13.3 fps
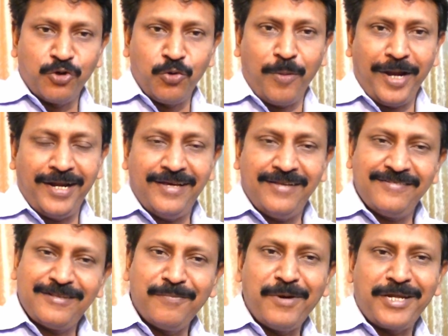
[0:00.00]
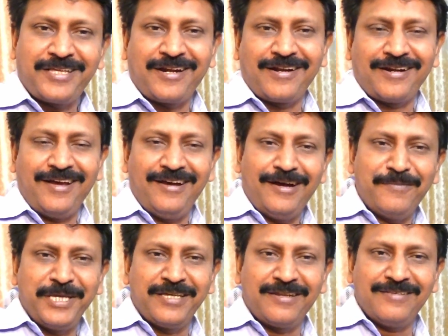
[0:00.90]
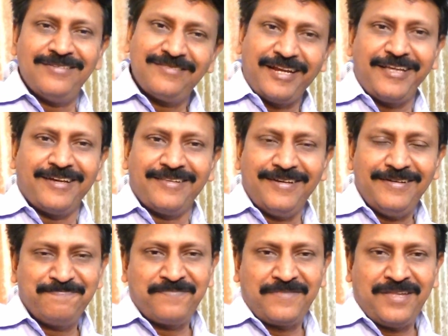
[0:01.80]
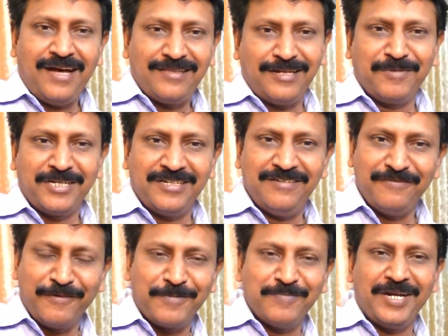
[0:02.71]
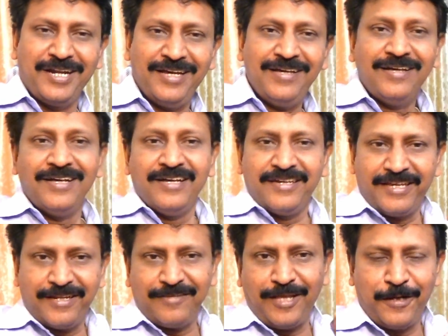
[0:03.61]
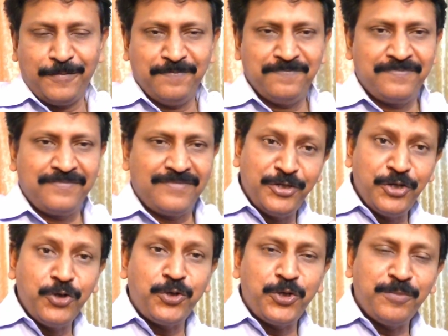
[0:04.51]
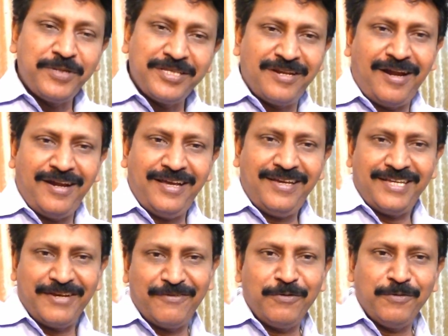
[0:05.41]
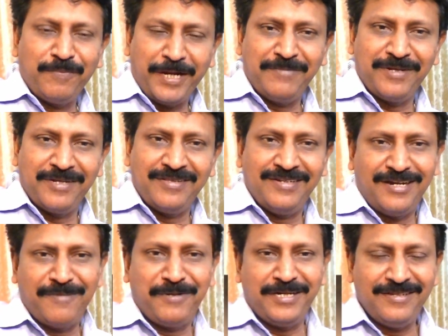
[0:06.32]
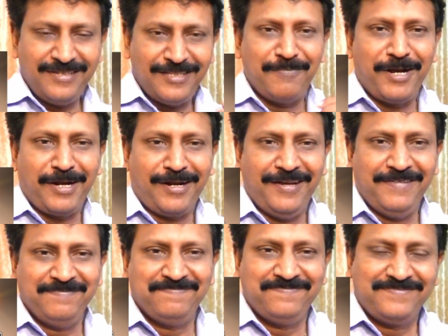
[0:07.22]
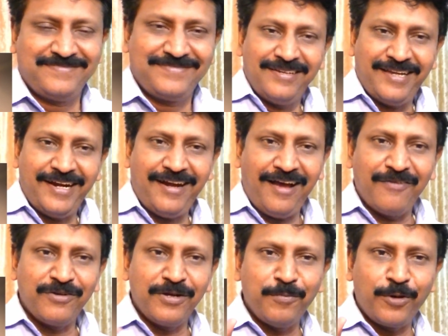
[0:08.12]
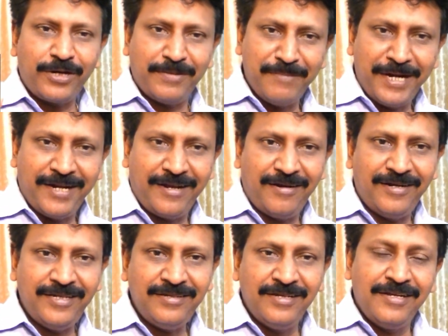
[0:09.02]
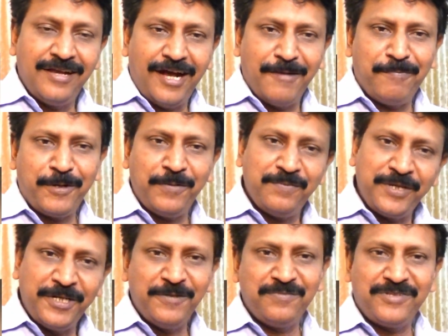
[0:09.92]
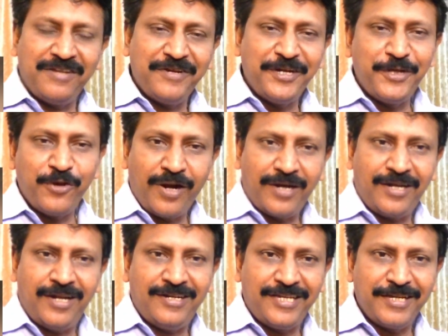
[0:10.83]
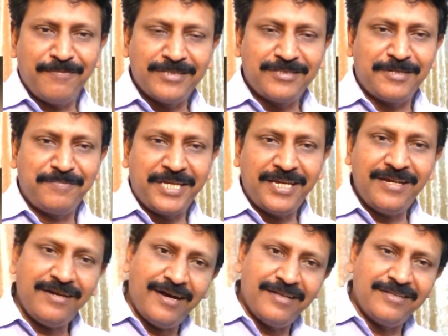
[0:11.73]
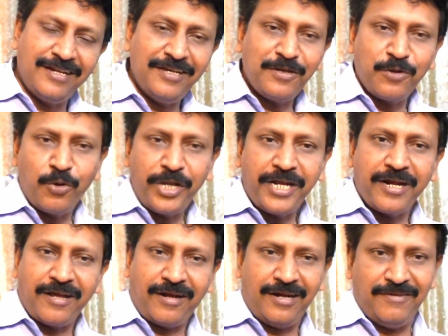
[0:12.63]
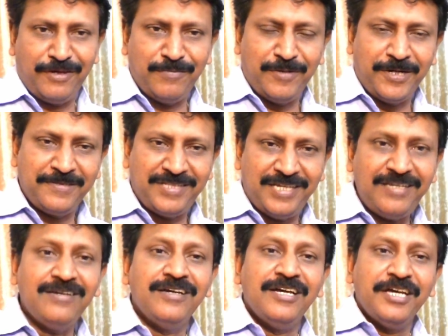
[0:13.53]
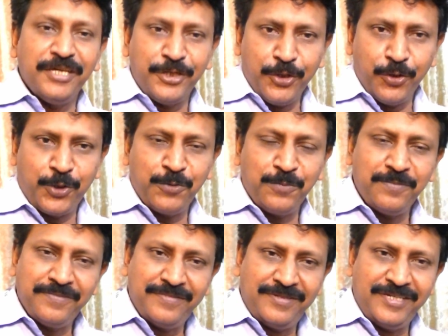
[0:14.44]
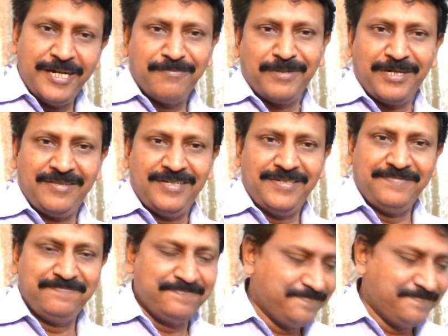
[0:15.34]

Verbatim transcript: ரூபாயில் சம்பாதிக்கிறாங்களா அப்படிங்கிறது தனிக்கதை அது நமக்கு விவரம் இல்லை இருந்தாலும் யூடியூப் இதனால் எவ்வளவு பயன்பெறுது அப்படின்னு இதில் பார்க்கலாம் ஏன்னா அவங்க போடுற பேனர் ஆடு அப்புறம் இன்னும் சில வீடியோ ஆடெலாம் நீங்கள் பார்த்துருப்பீங்க அதில் கோடிக்கணக்கான வருமானத்தை யூடியூப் ஏர்ன் பண்ணுது